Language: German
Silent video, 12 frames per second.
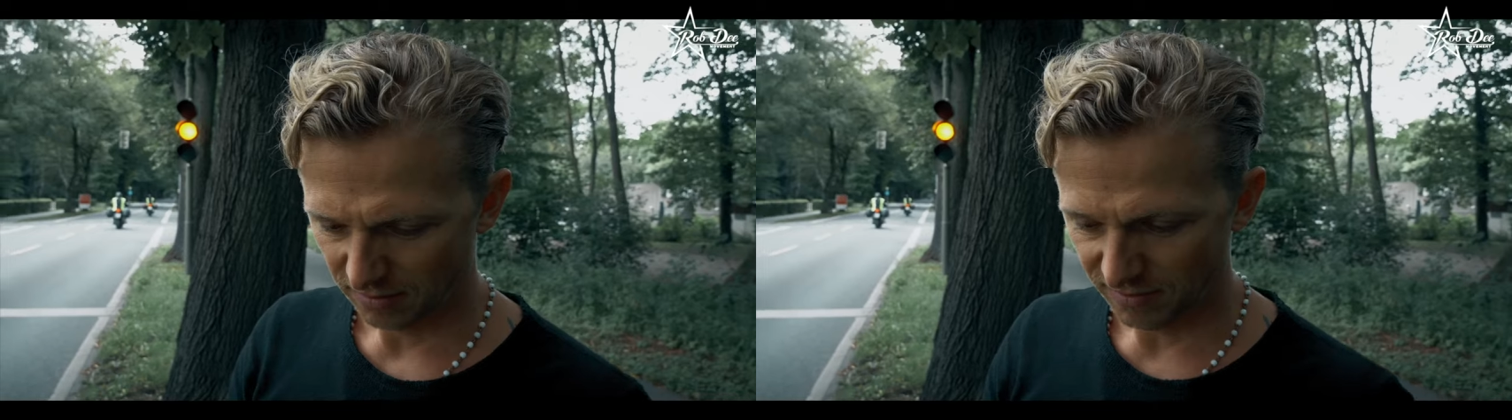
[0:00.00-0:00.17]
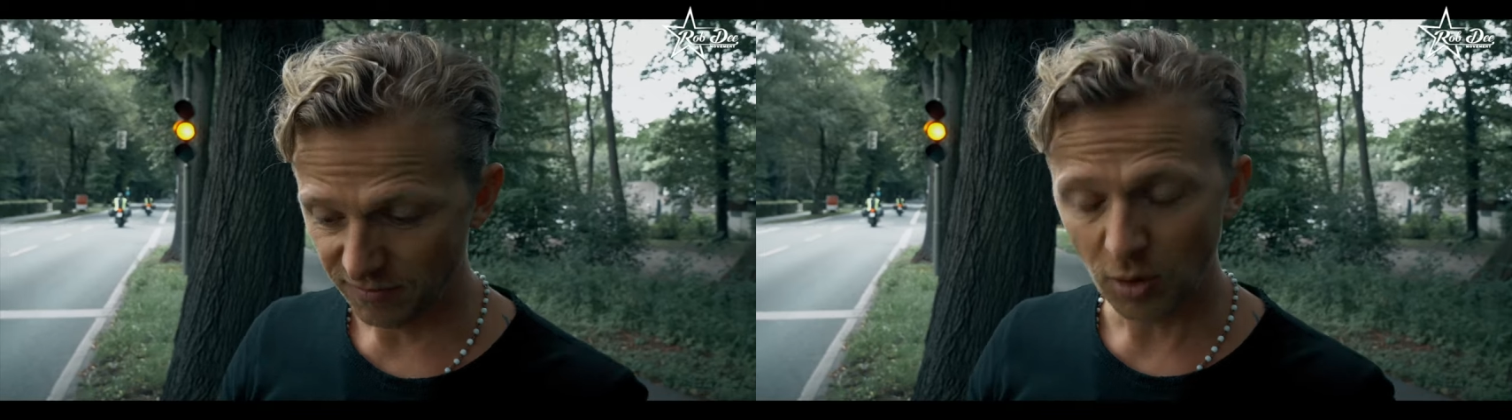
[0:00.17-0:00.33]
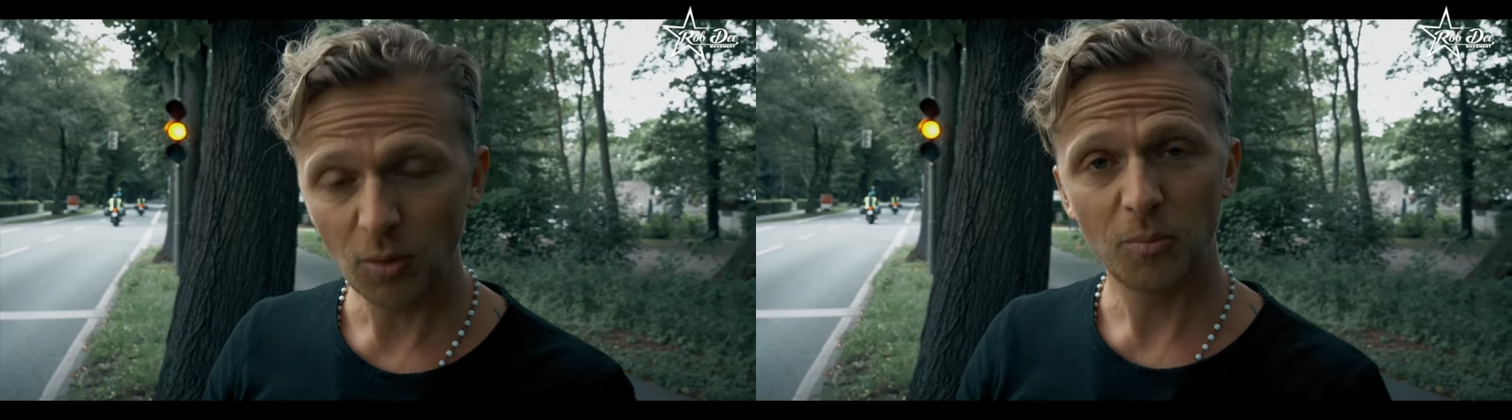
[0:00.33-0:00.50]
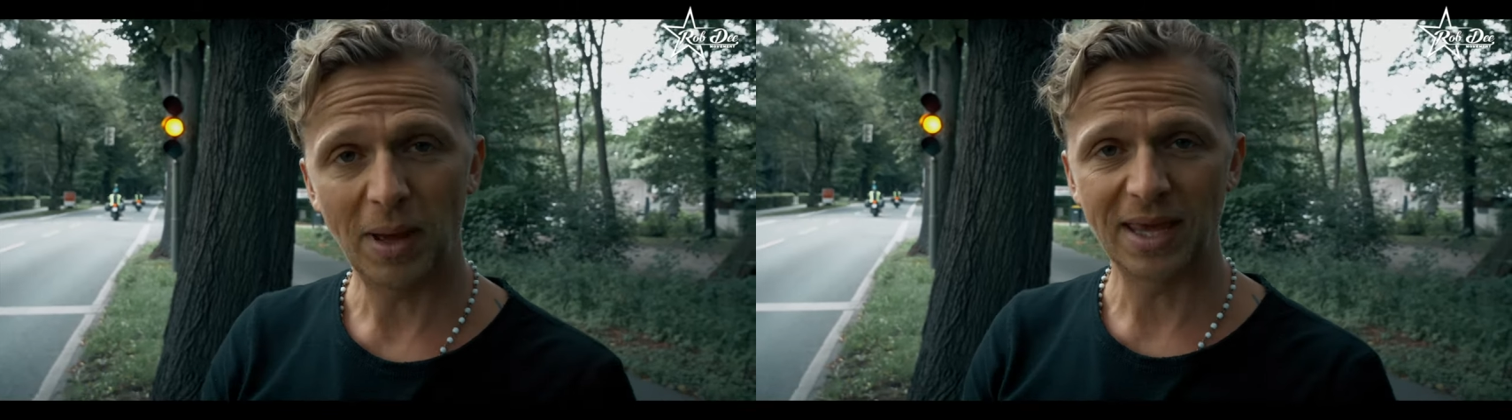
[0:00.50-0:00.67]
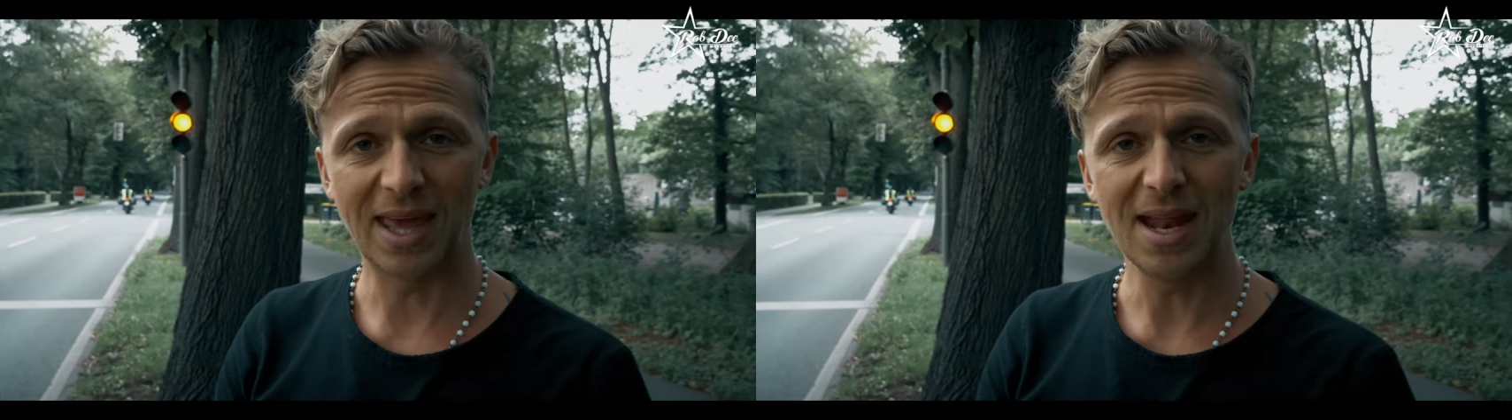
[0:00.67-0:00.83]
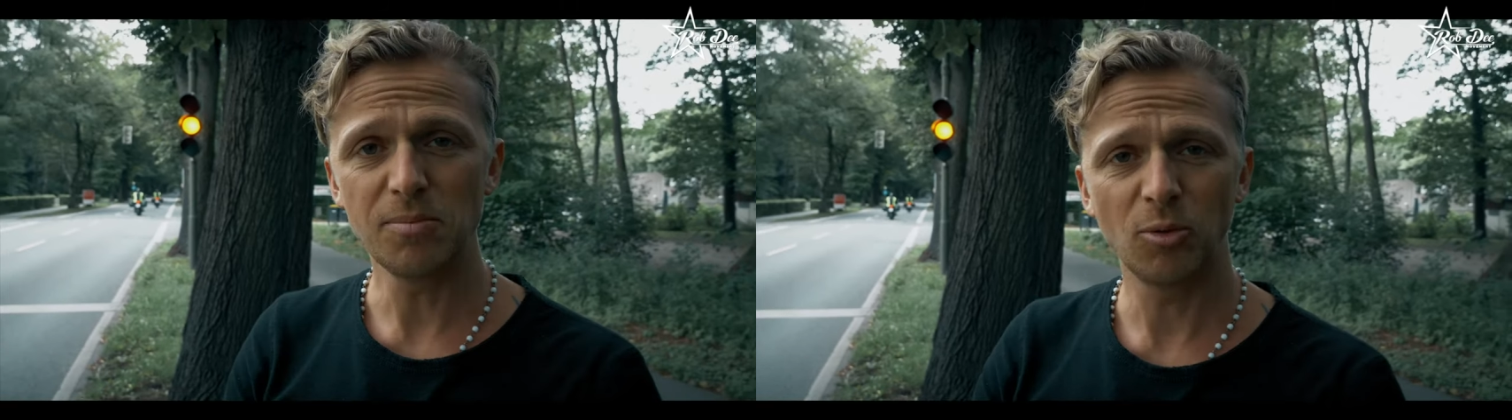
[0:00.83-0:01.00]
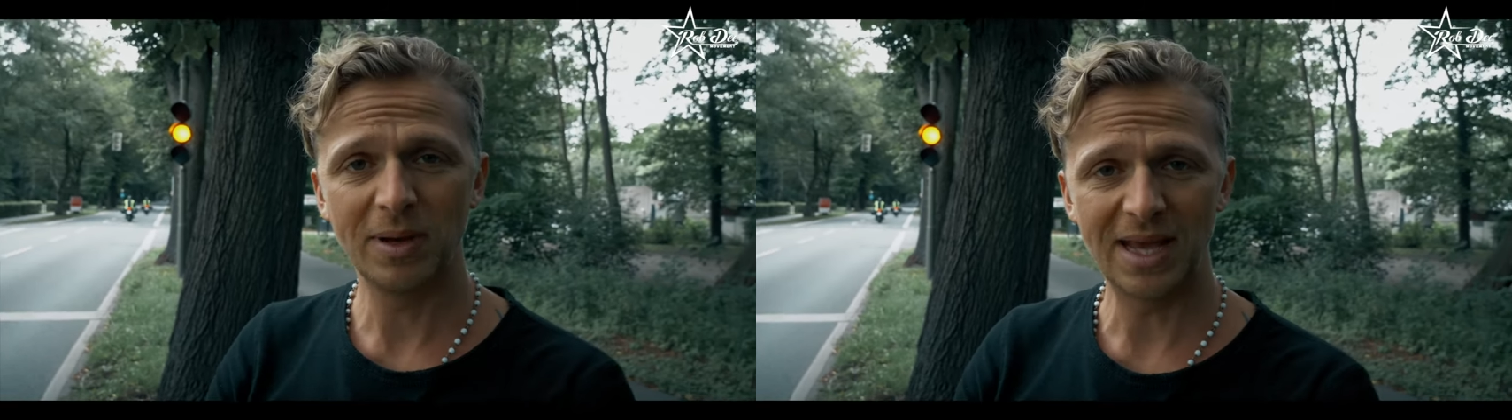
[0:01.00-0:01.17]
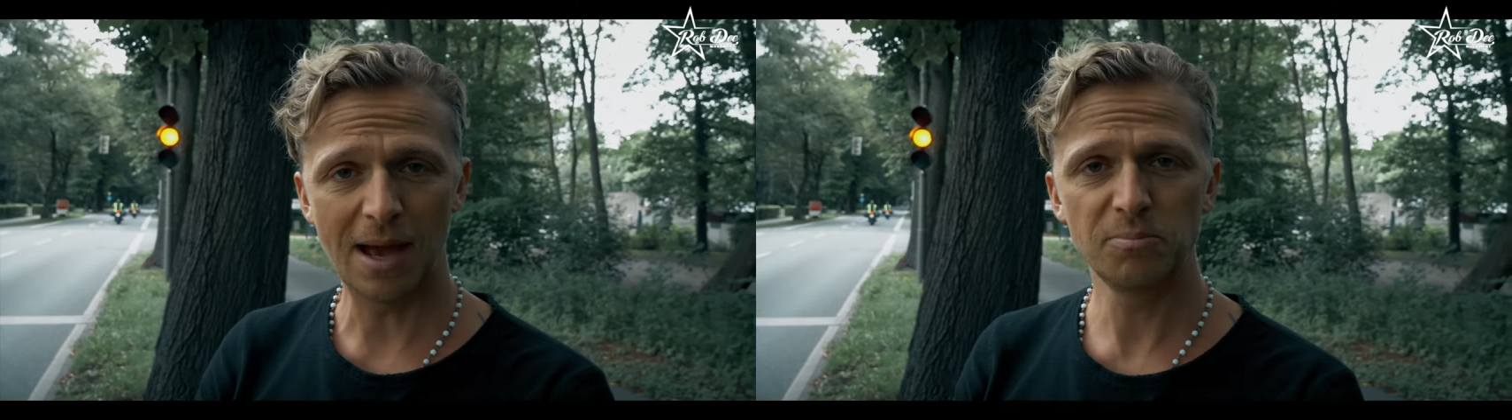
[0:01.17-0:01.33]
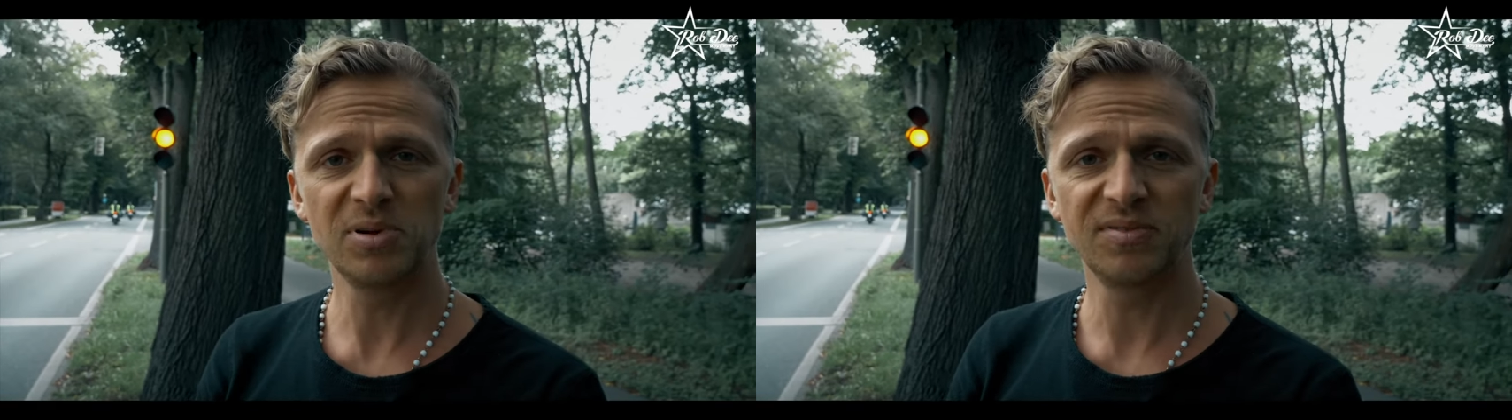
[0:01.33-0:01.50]
wenn wir bei Gelb über die
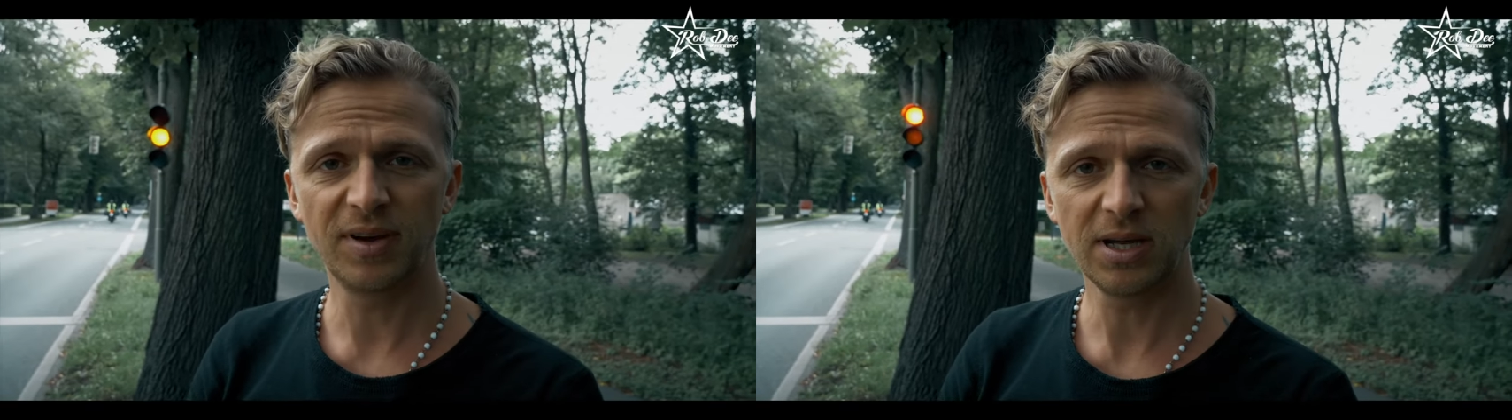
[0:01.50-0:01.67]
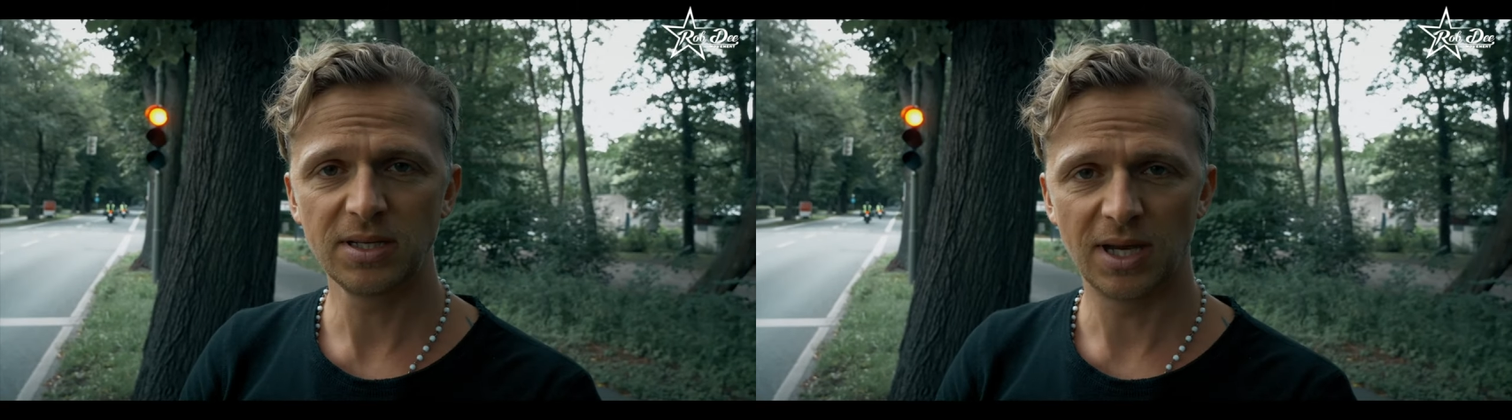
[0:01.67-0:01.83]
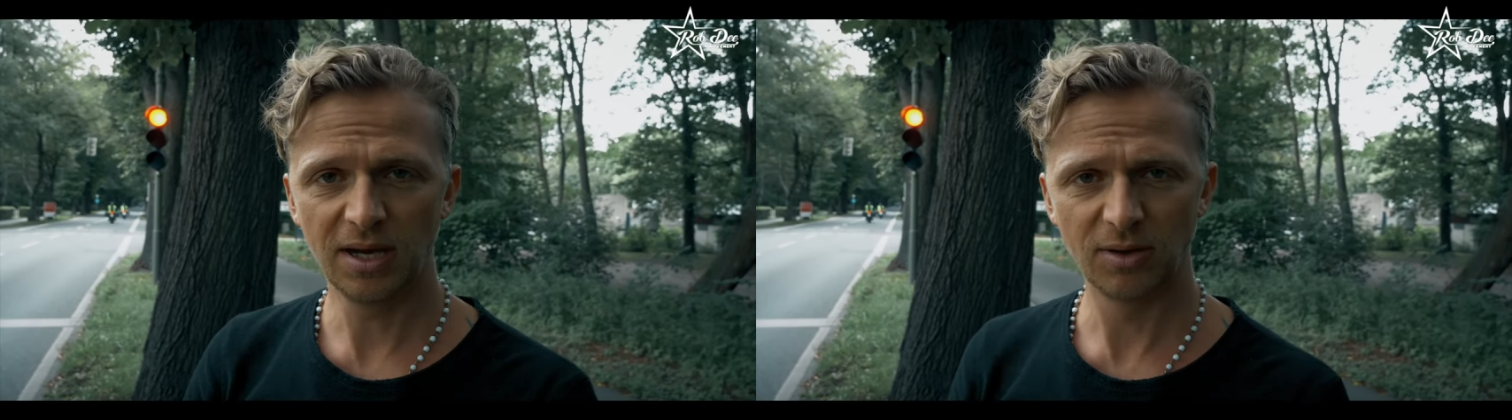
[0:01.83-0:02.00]
Ampel fahren, ja,